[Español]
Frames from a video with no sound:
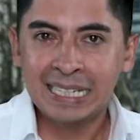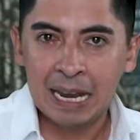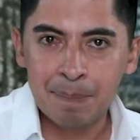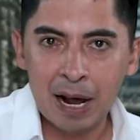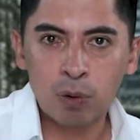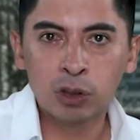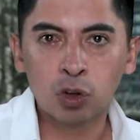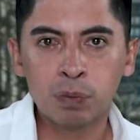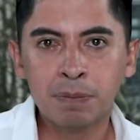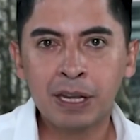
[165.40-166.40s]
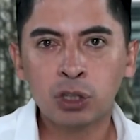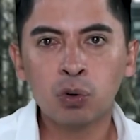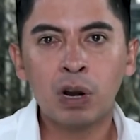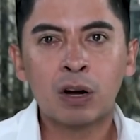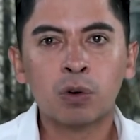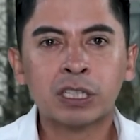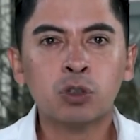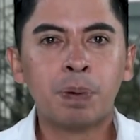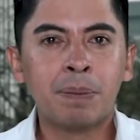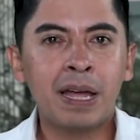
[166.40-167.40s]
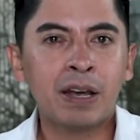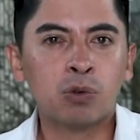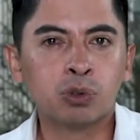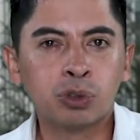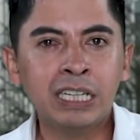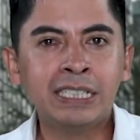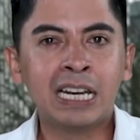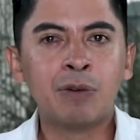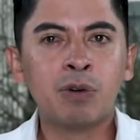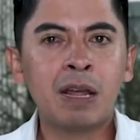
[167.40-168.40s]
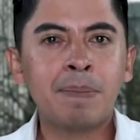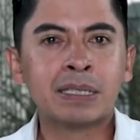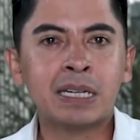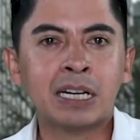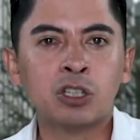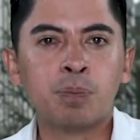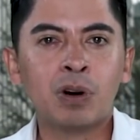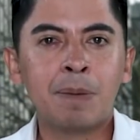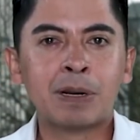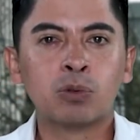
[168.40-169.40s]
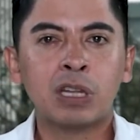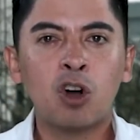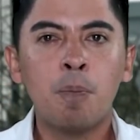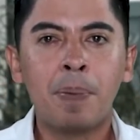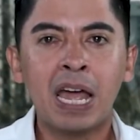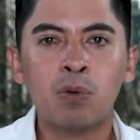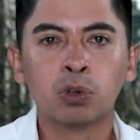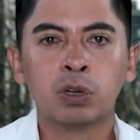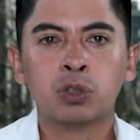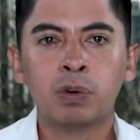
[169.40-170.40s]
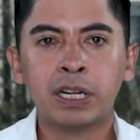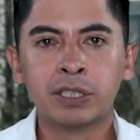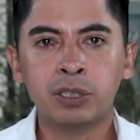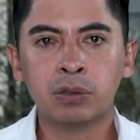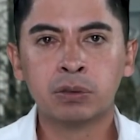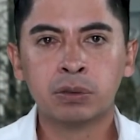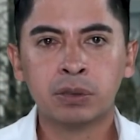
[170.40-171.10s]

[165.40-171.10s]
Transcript: Sin embargo, en 2021 la Corte Suprema de Justicia le abrió una investigación por la presunta compra de votos en su elección.